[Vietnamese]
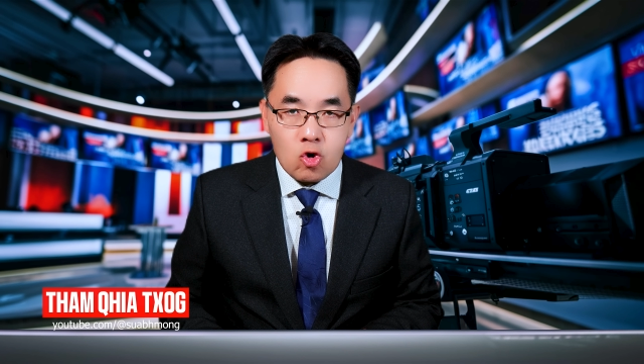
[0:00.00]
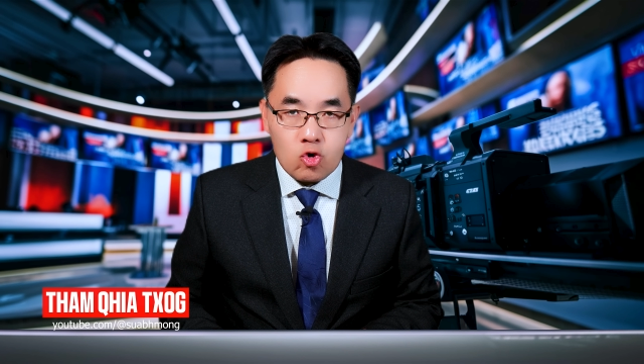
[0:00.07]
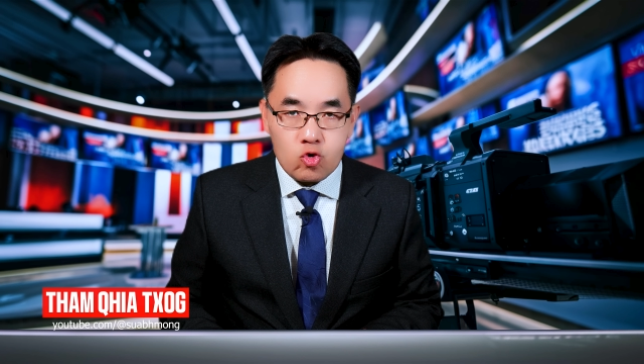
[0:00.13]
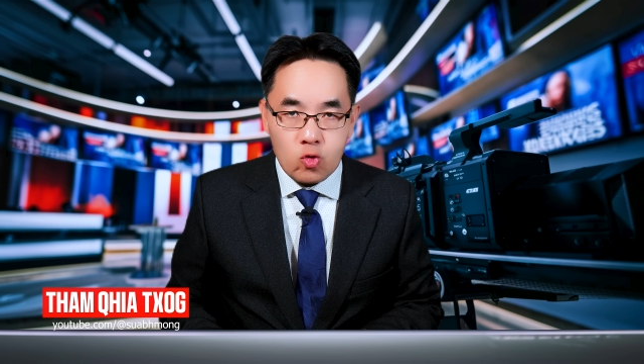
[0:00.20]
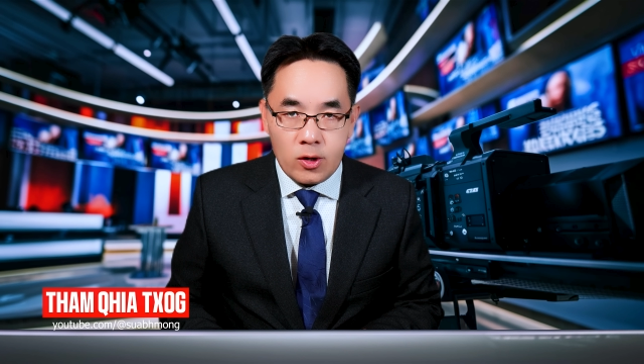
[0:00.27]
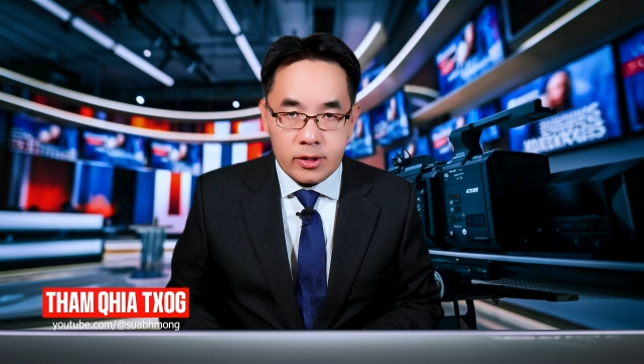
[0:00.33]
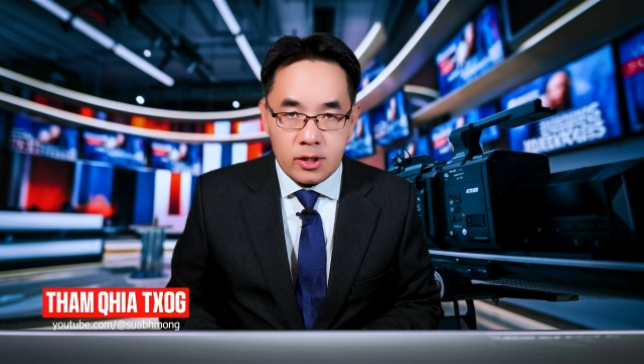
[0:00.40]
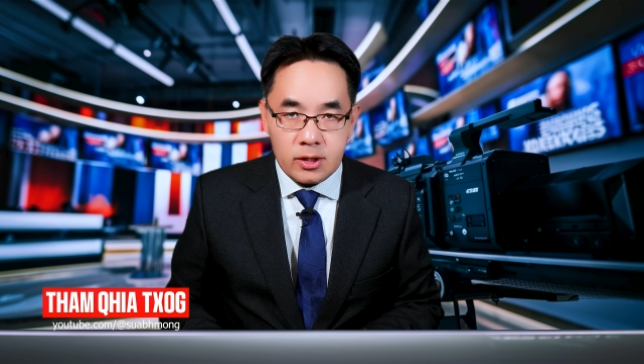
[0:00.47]

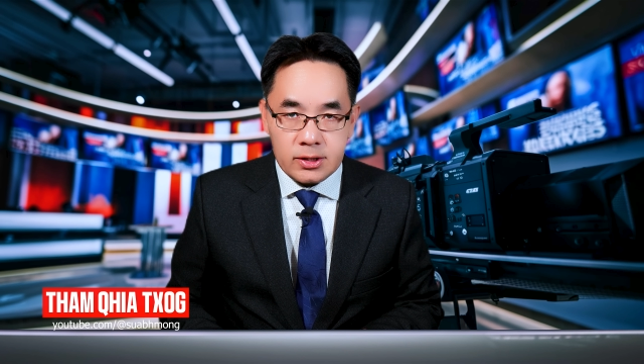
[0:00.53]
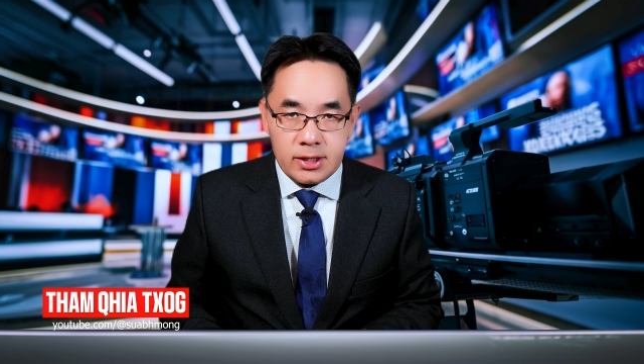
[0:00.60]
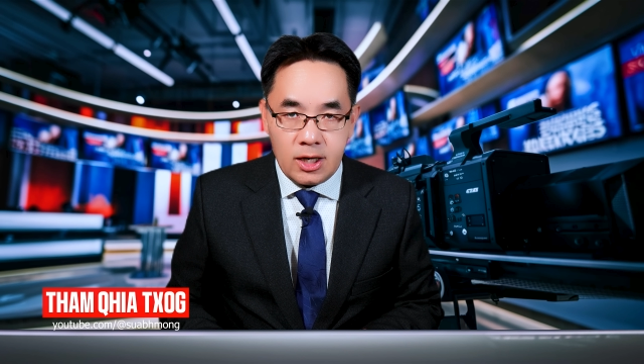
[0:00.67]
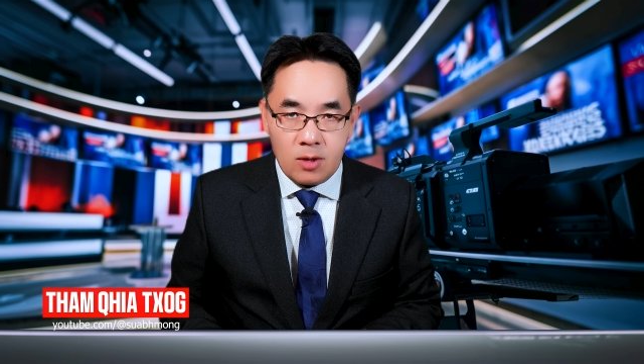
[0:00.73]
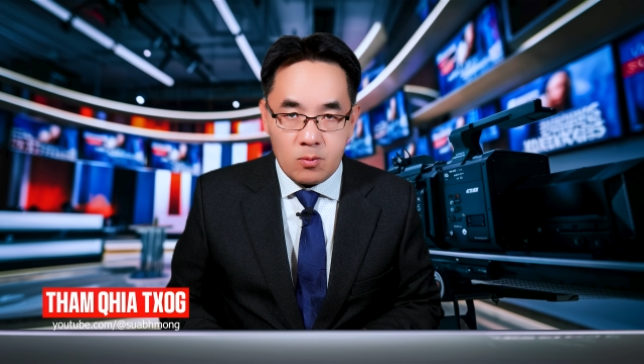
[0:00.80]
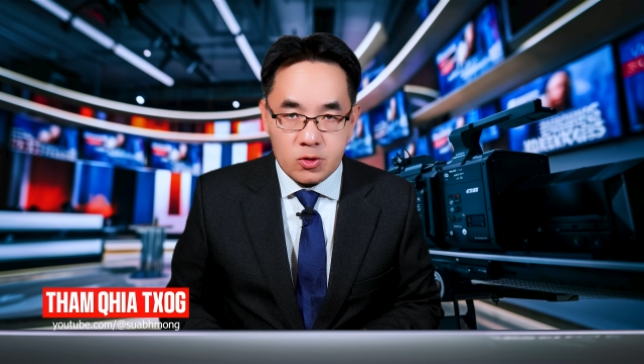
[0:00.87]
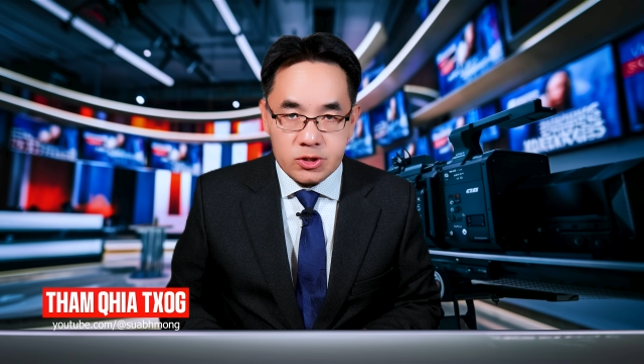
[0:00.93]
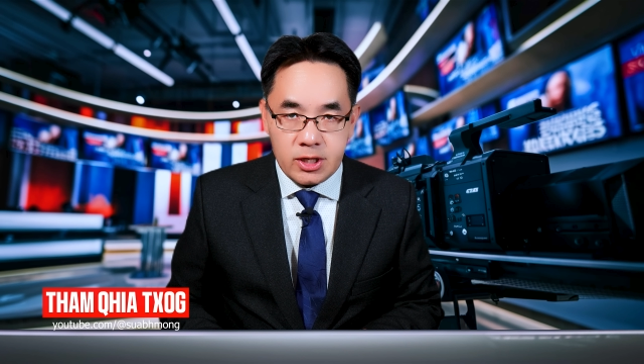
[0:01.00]
đoàn đời thì là
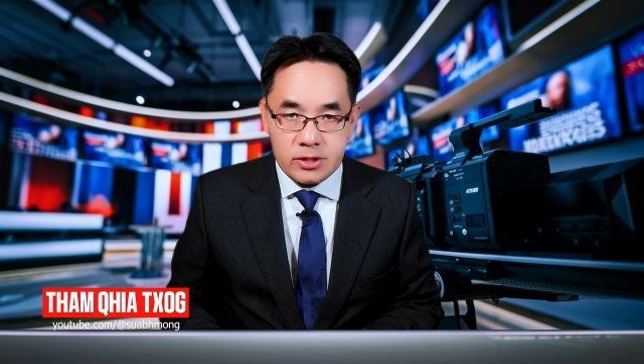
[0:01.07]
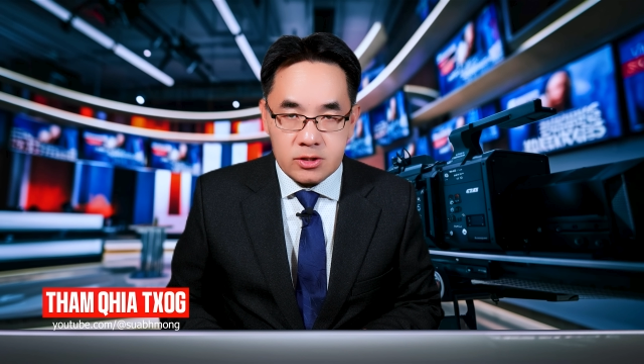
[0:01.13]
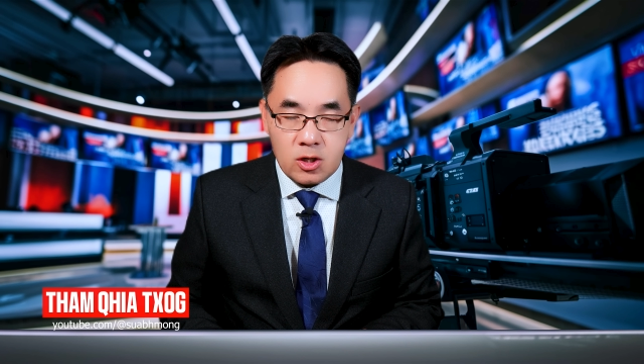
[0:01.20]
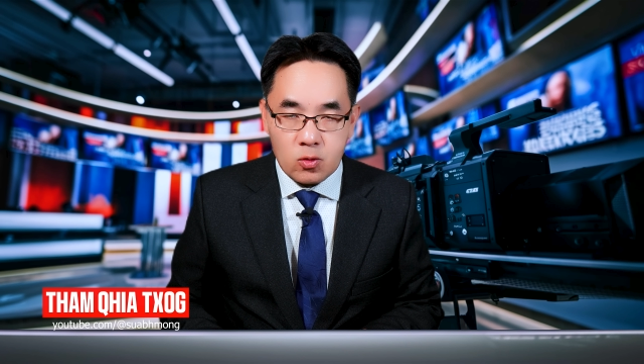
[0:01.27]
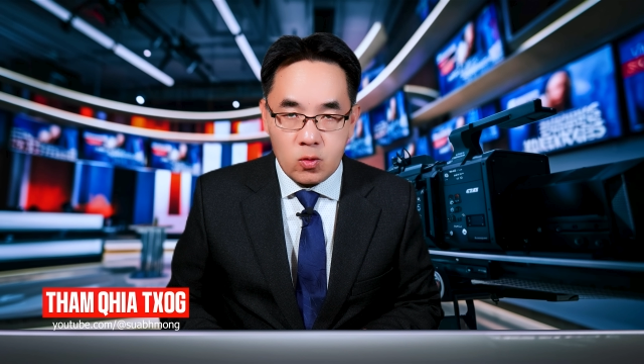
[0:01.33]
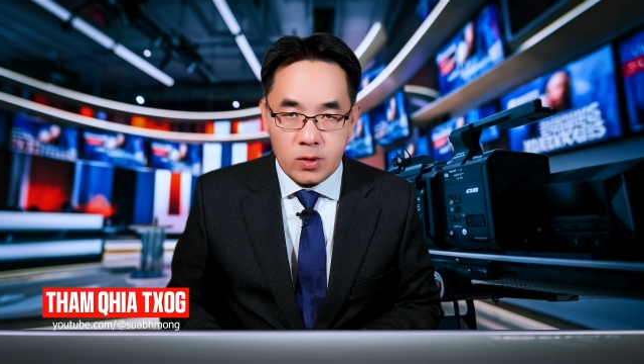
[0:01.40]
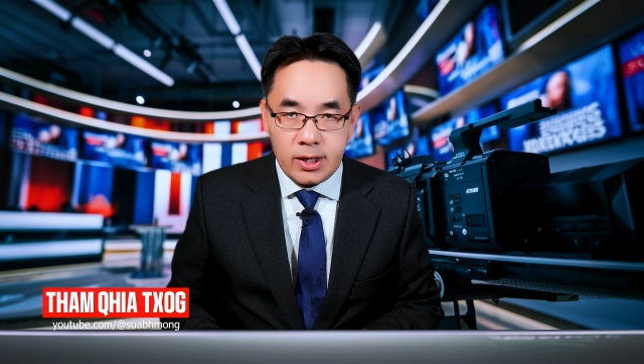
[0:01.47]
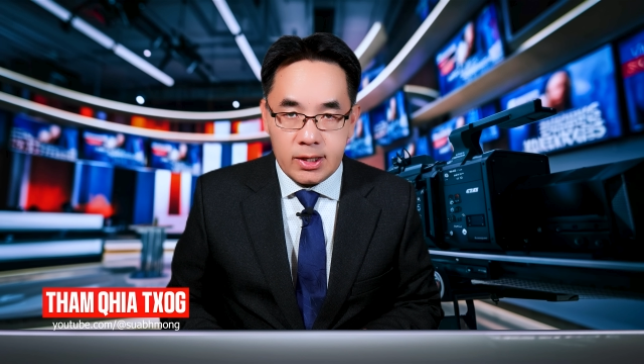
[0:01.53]
một sai sót
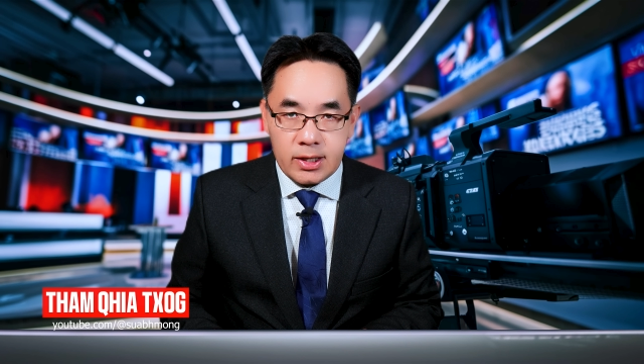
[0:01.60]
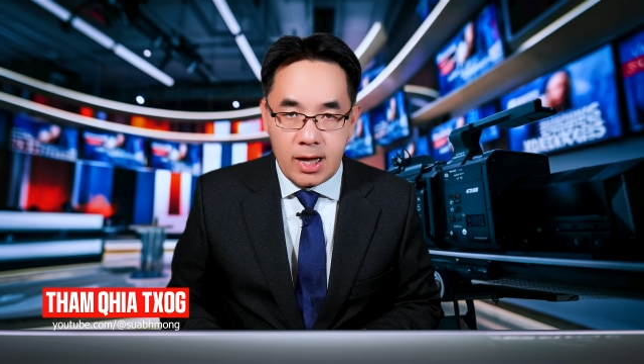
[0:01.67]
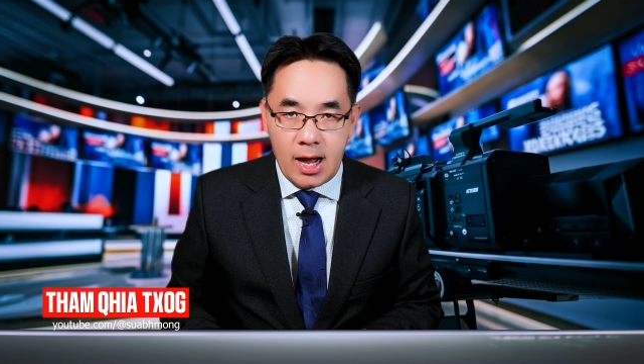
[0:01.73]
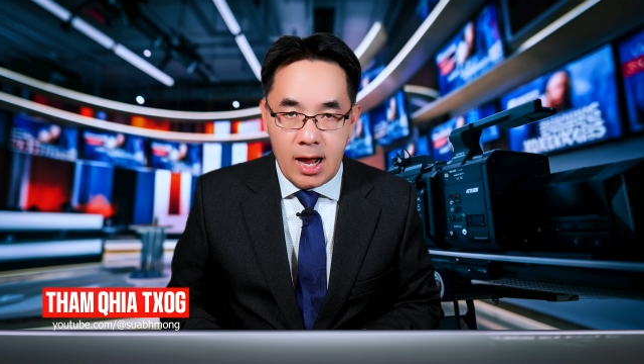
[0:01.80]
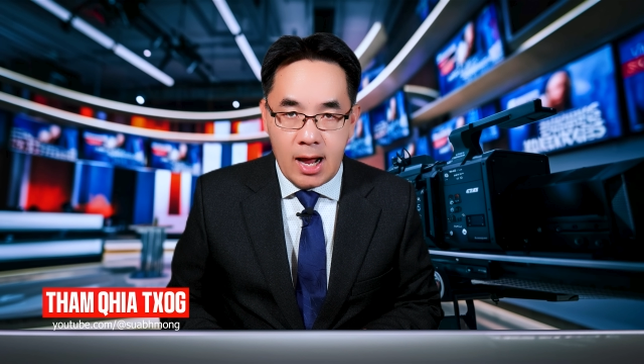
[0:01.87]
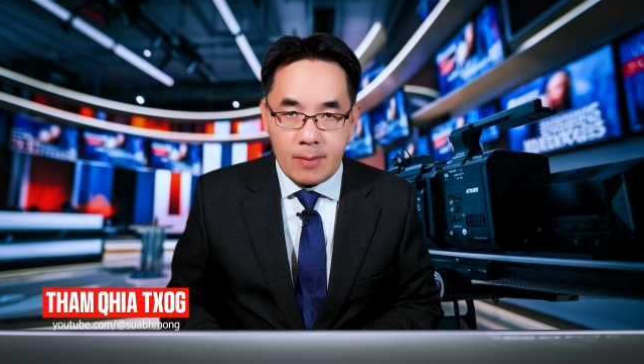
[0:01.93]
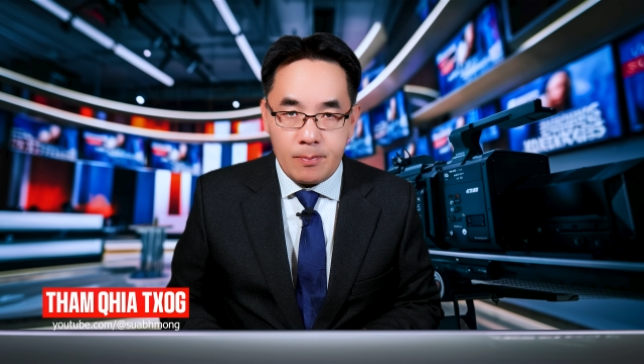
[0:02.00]
của kẻ tha